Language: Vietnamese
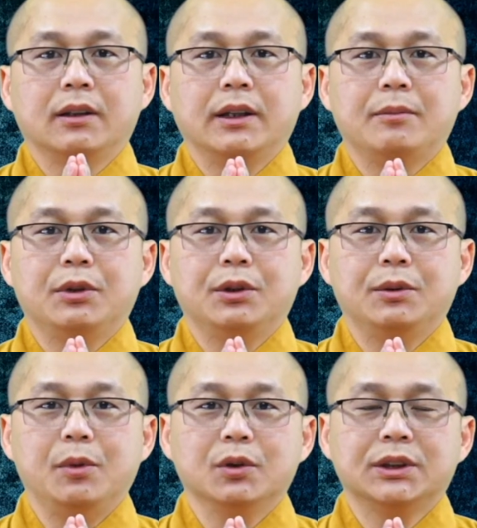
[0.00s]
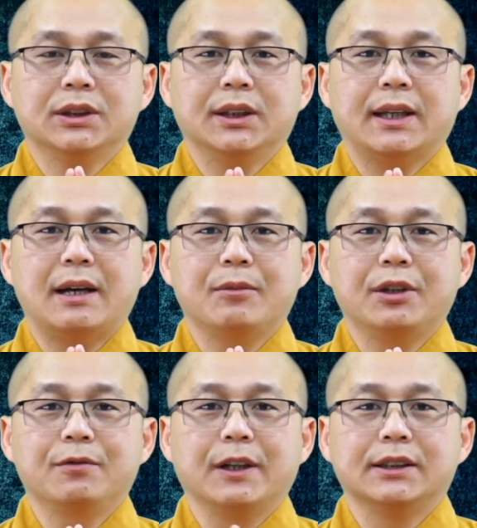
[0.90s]
Nam mô Bổn Sư Thích Ca Mâu Ni
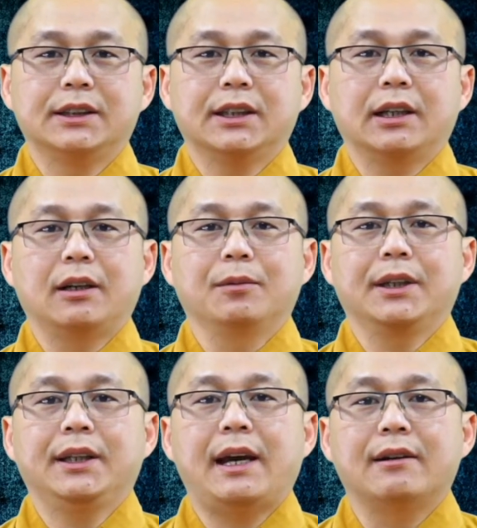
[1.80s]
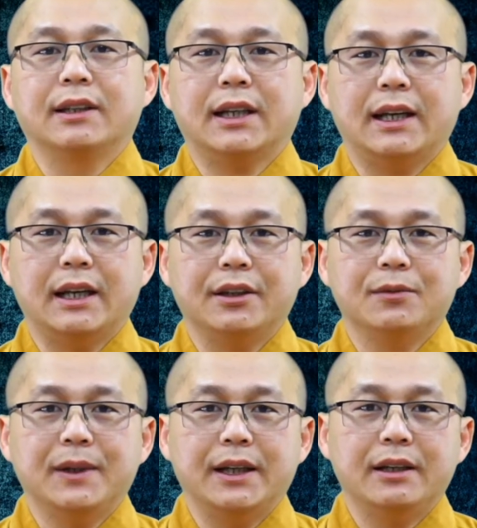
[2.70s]
Phật. Xin trân trọng kính chào tất cả đại
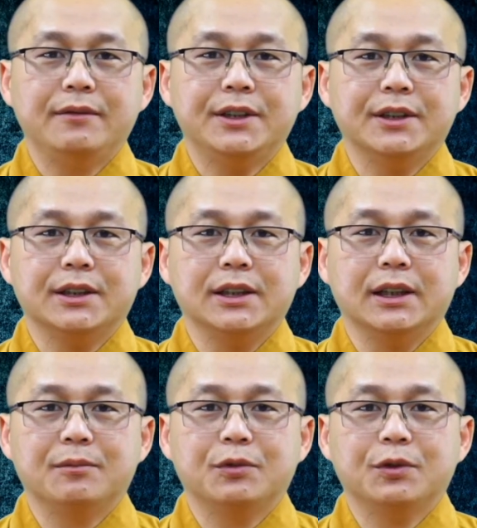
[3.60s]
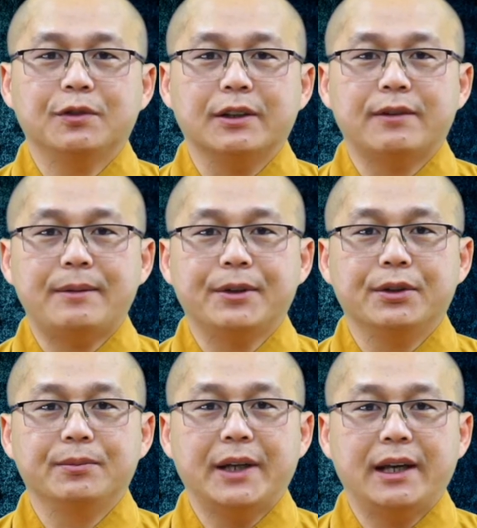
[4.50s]
chúng lại đến với chương trình 5 phút Phật pháp ngày
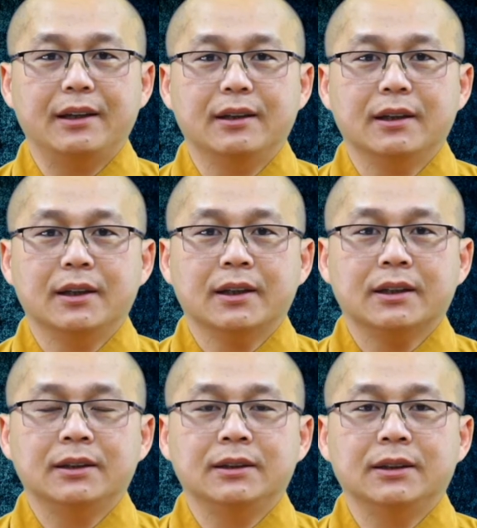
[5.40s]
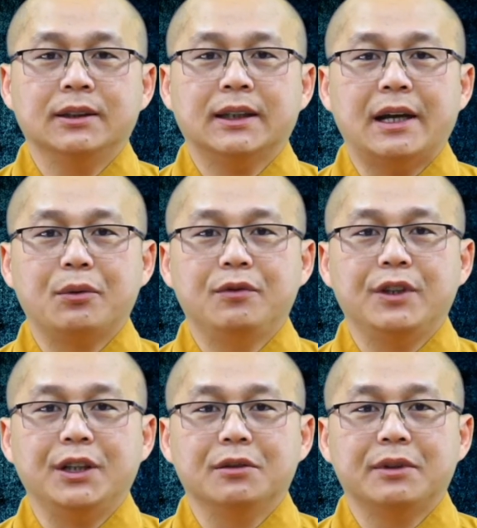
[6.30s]
hôm nay. Kính thưa tất cả quý
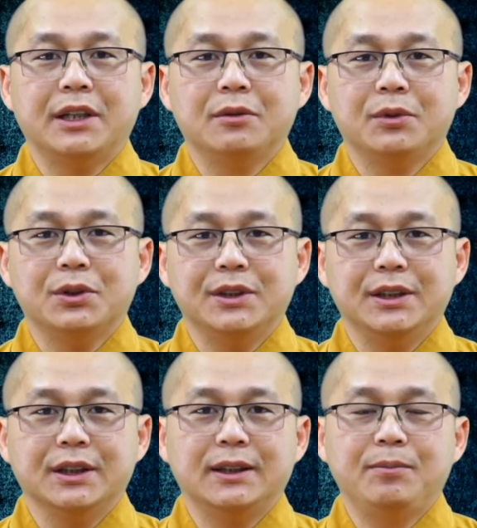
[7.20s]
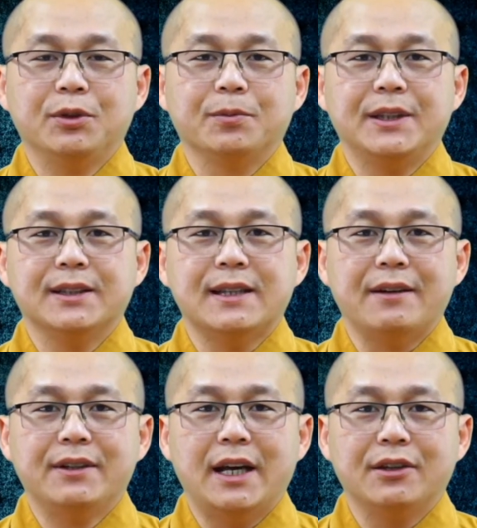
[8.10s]
vị, hôm nay chúng tôi xin được tiếp tục chia sẻ
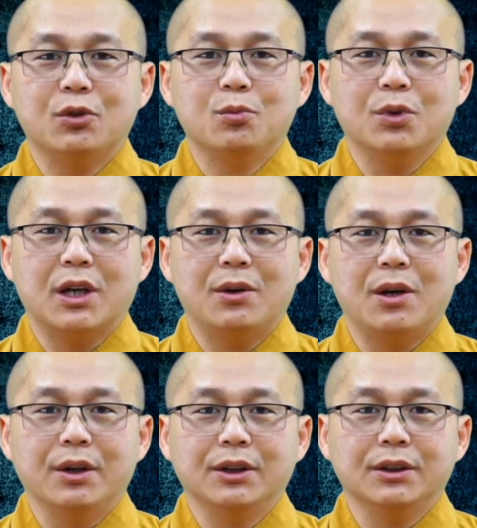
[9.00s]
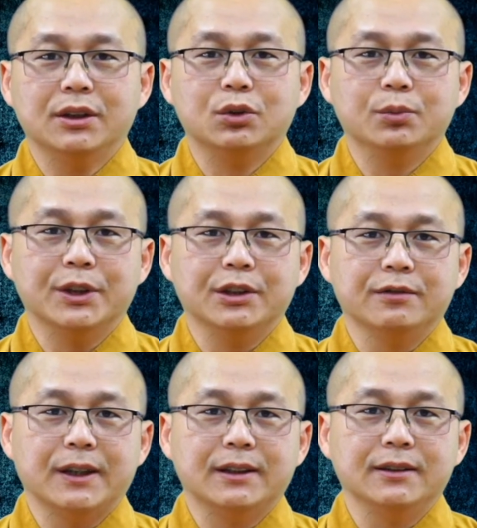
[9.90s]
với đại chúng một câu hỏi nữa của một người
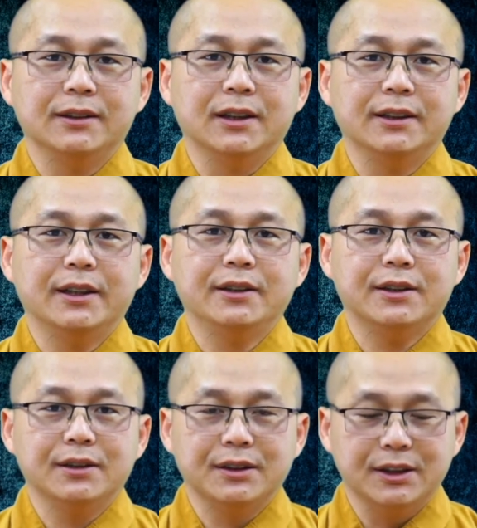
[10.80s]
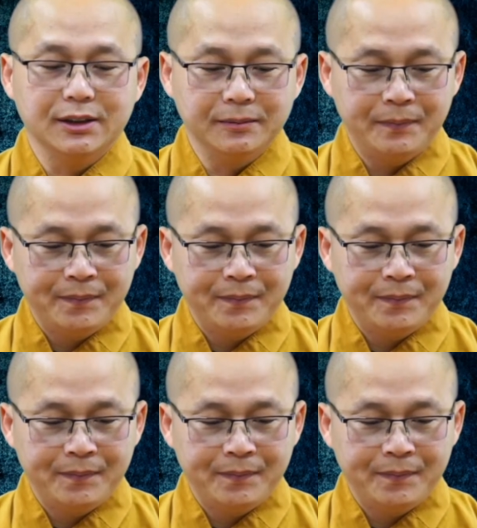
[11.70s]
Phật tử gửi đến cho chương trình.